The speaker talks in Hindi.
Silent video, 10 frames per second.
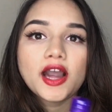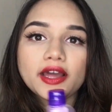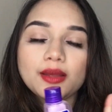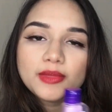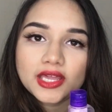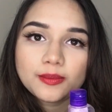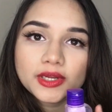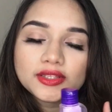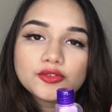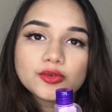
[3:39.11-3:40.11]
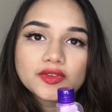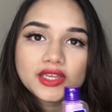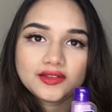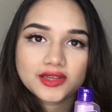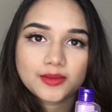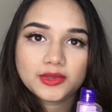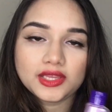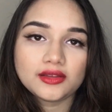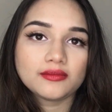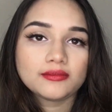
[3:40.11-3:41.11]
अगर आप मेकअप करते हैं तो उसके नीचे आप
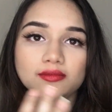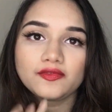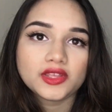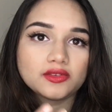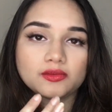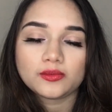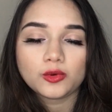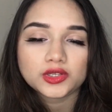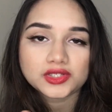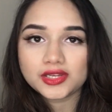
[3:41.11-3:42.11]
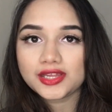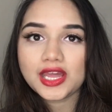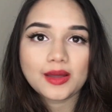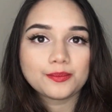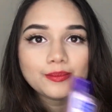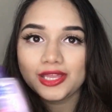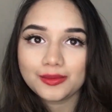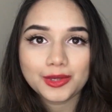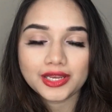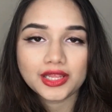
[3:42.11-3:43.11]
ये फेस वॉश करके आप
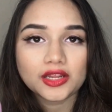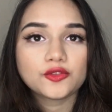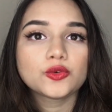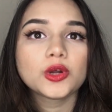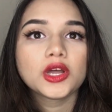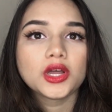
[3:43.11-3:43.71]
मेकअप करेंगे ना तो